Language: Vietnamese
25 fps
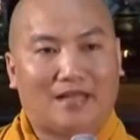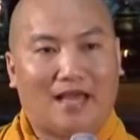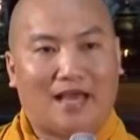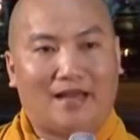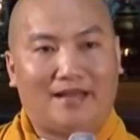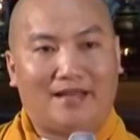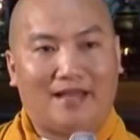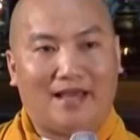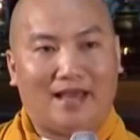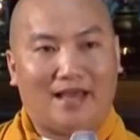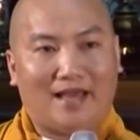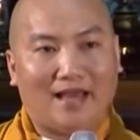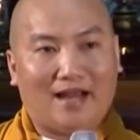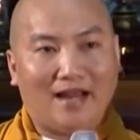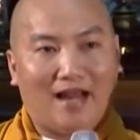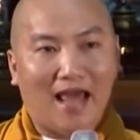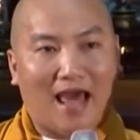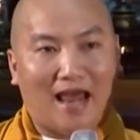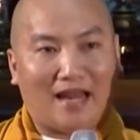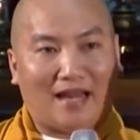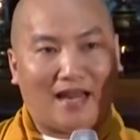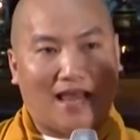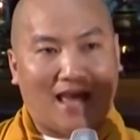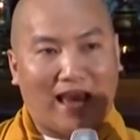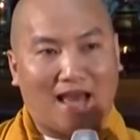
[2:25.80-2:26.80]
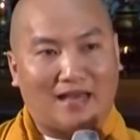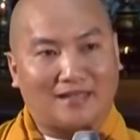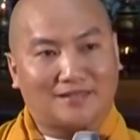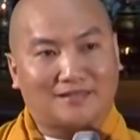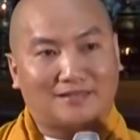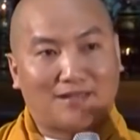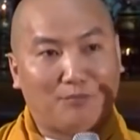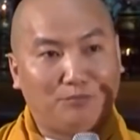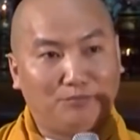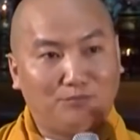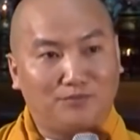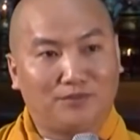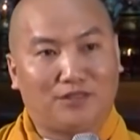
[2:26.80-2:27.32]
anh về anh hành hạ
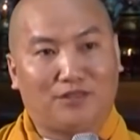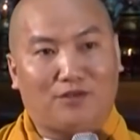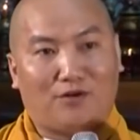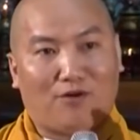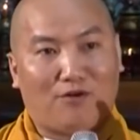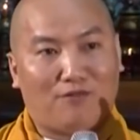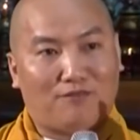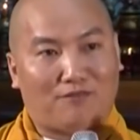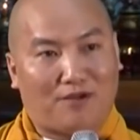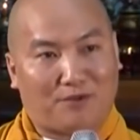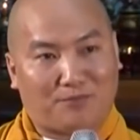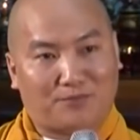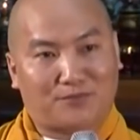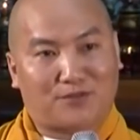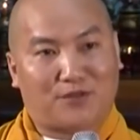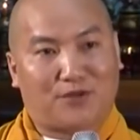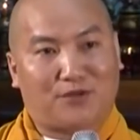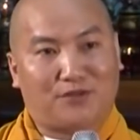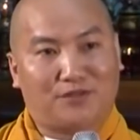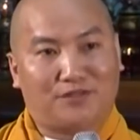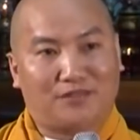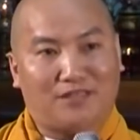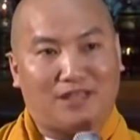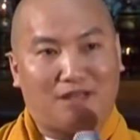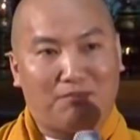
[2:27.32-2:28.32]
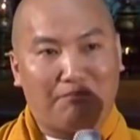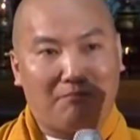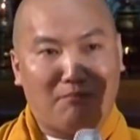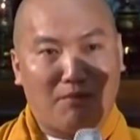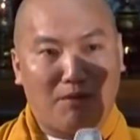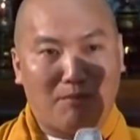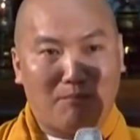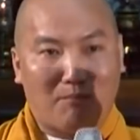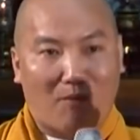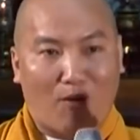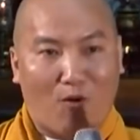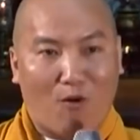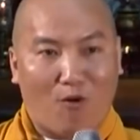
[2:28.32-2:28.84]
xong cái con vọc rồi cái anh
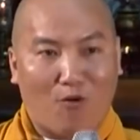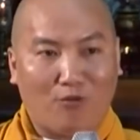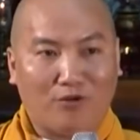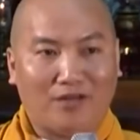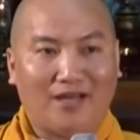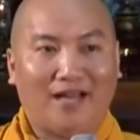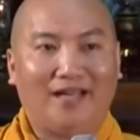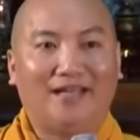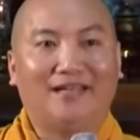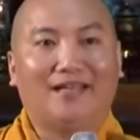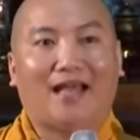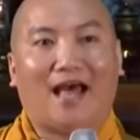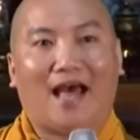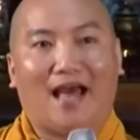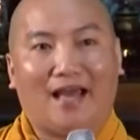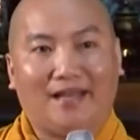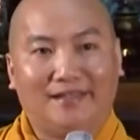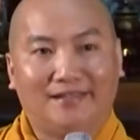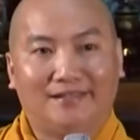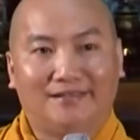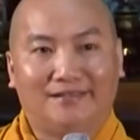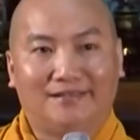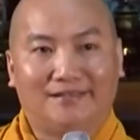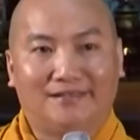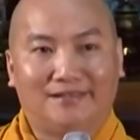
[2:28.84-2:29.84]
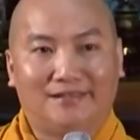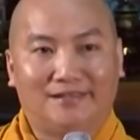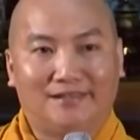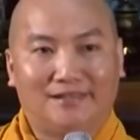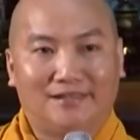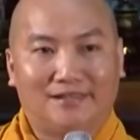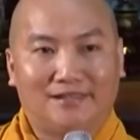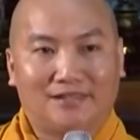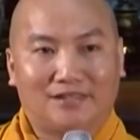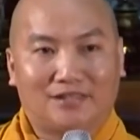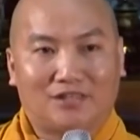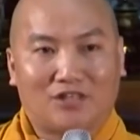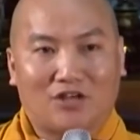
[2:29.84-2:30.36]
mới mổ, anh lấy thai.
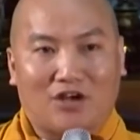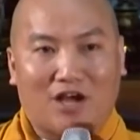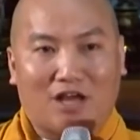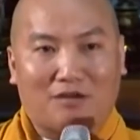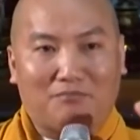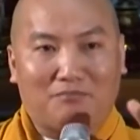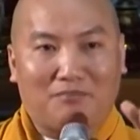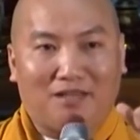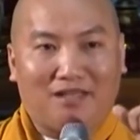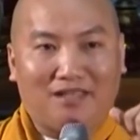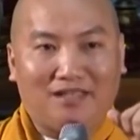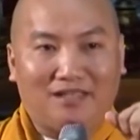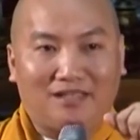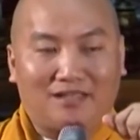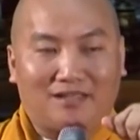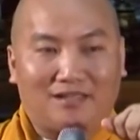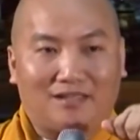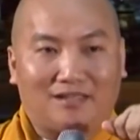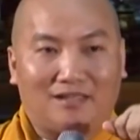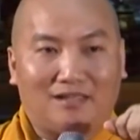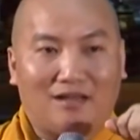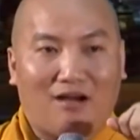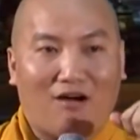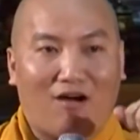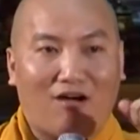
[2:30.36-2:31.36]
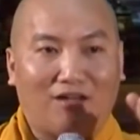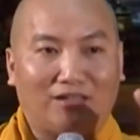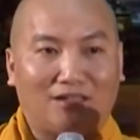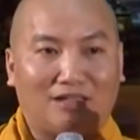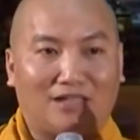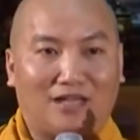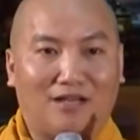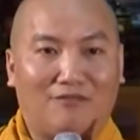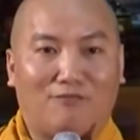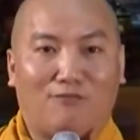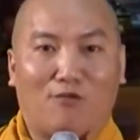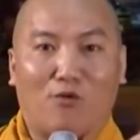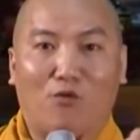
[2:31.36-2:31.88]
Rồi anh mới cho
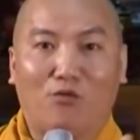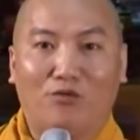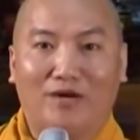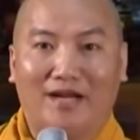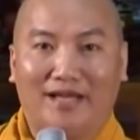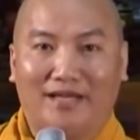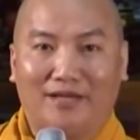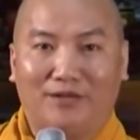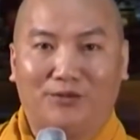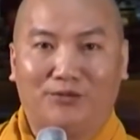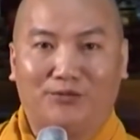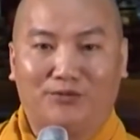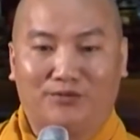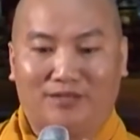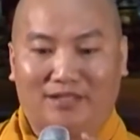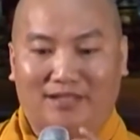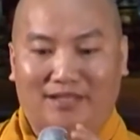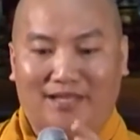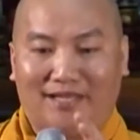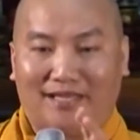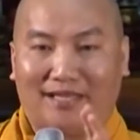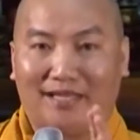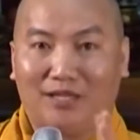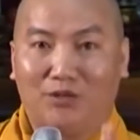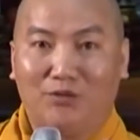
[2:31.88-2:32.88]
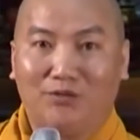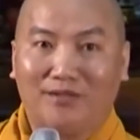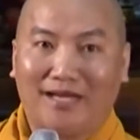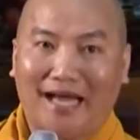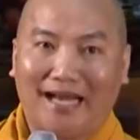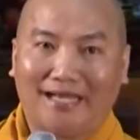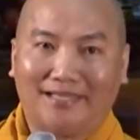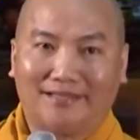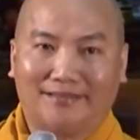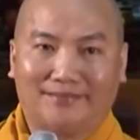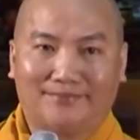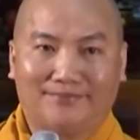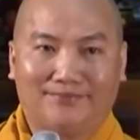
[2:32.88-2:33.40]
những cái vũ điệu, những cái kiểu
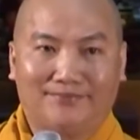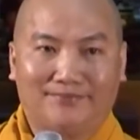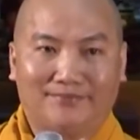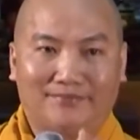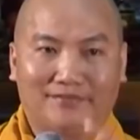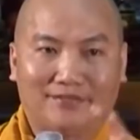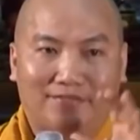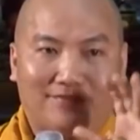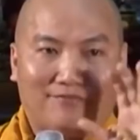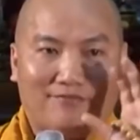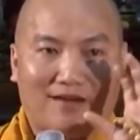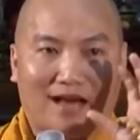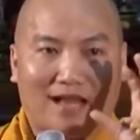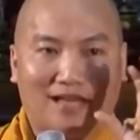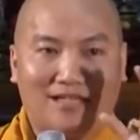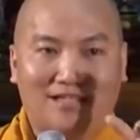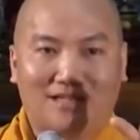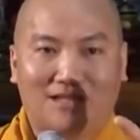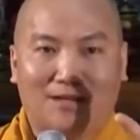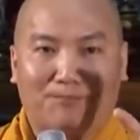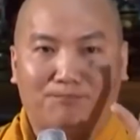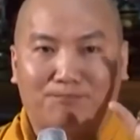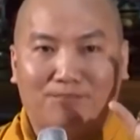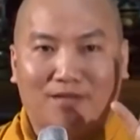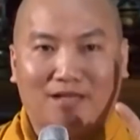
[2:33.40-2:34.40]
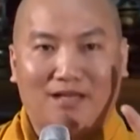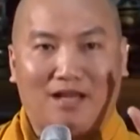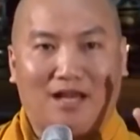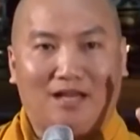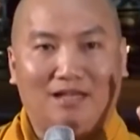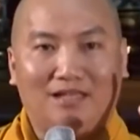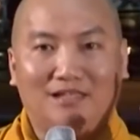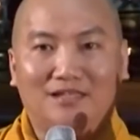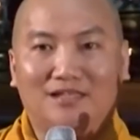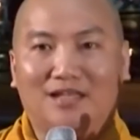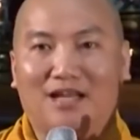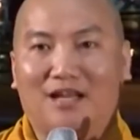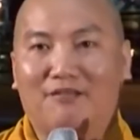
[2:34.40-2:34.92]
cách, và anh chụp cái đó
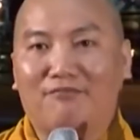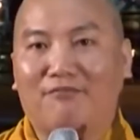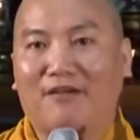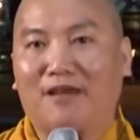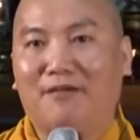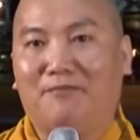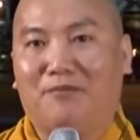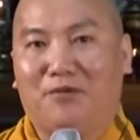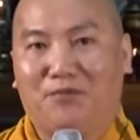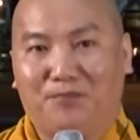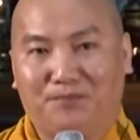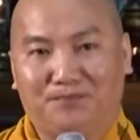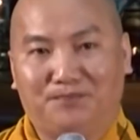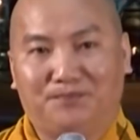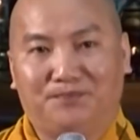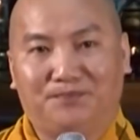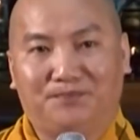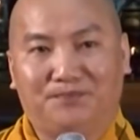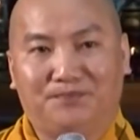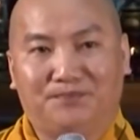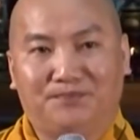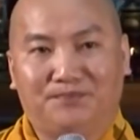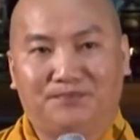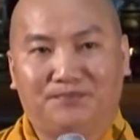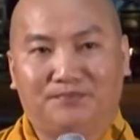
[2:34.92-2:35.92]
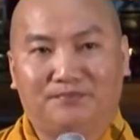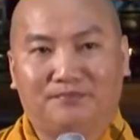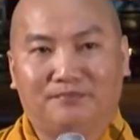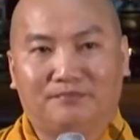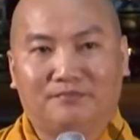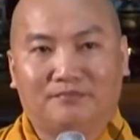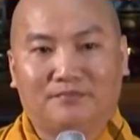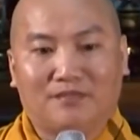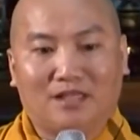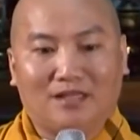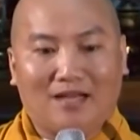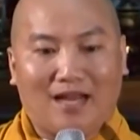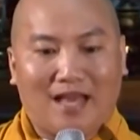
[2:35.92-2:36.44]
anh đưa lên Facebook.
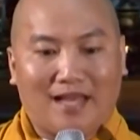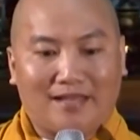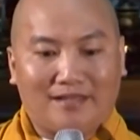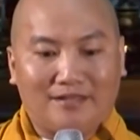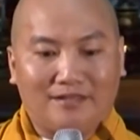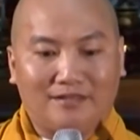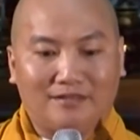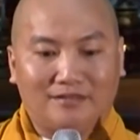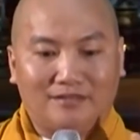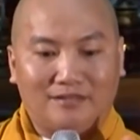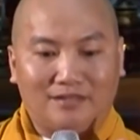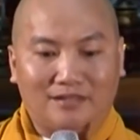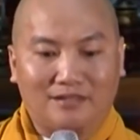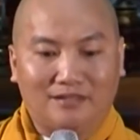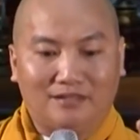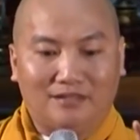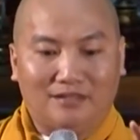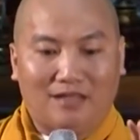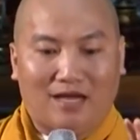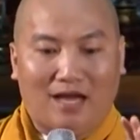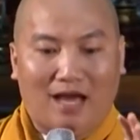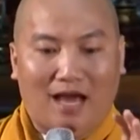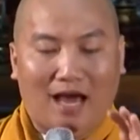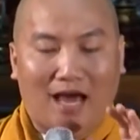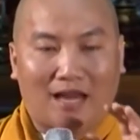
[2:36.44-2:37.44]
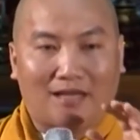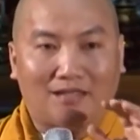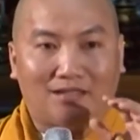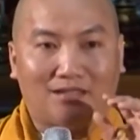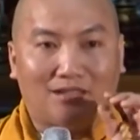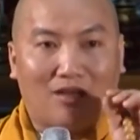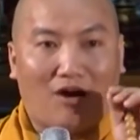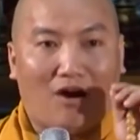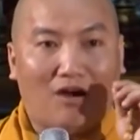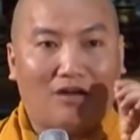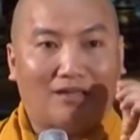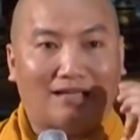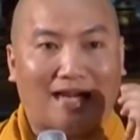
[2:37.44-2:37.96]
Tức là dường như ảnh
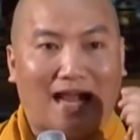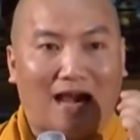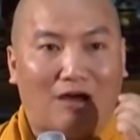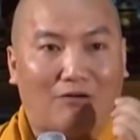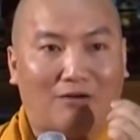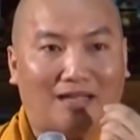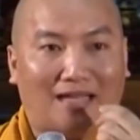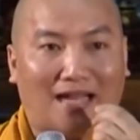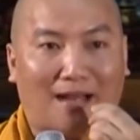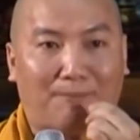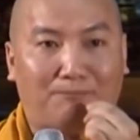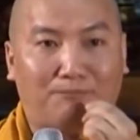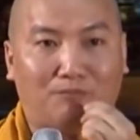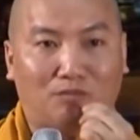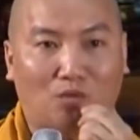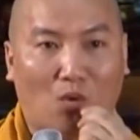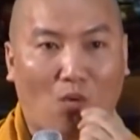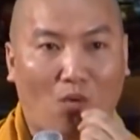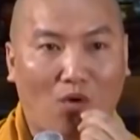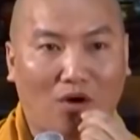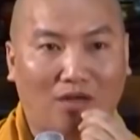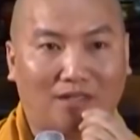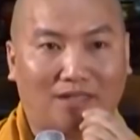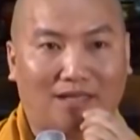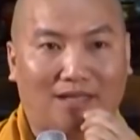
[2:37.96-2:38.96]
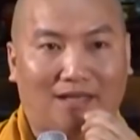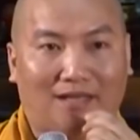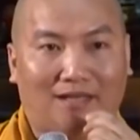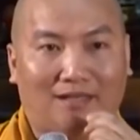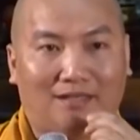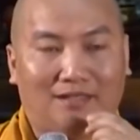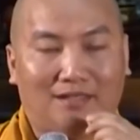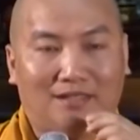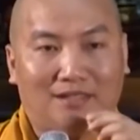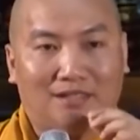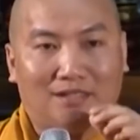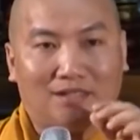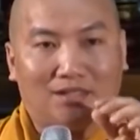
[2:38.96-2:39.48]
cho nào là ngậm thuốc nè,
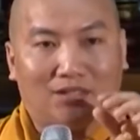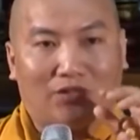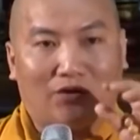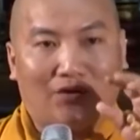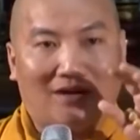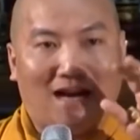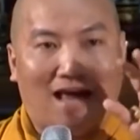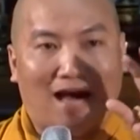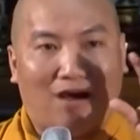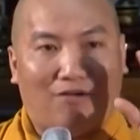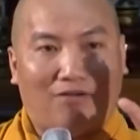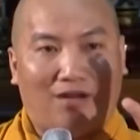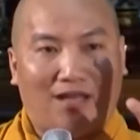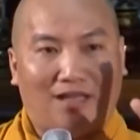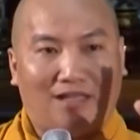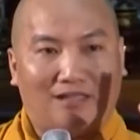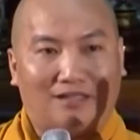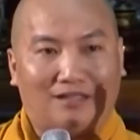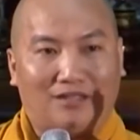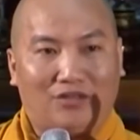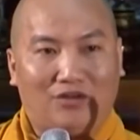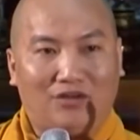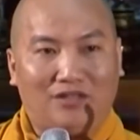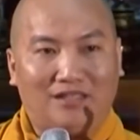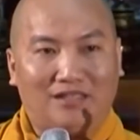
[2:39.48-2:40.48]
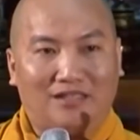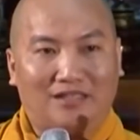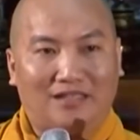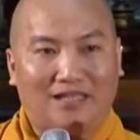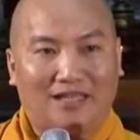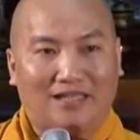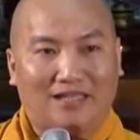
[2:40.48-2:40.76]
rồi nào là có những